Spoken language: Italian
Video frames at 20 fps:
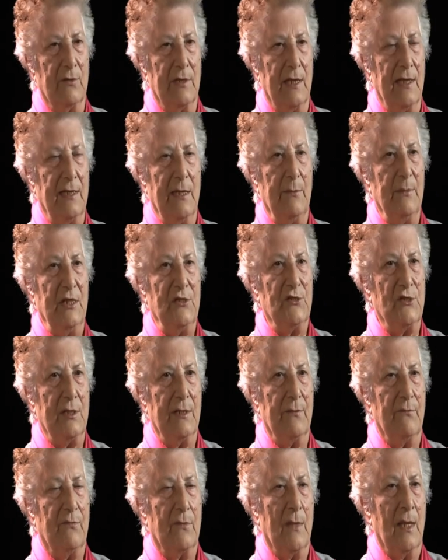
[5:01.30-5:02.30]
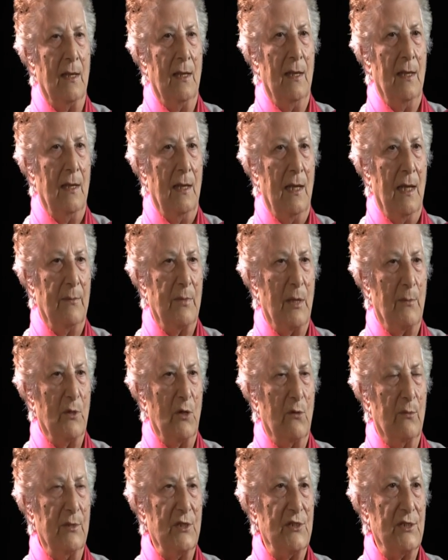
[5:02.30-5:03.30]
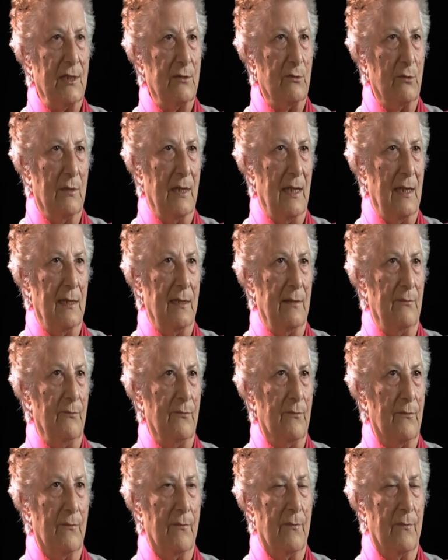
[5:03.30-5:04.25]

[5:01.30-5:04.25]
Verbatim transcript: Con degli amici abbiamo incominciato a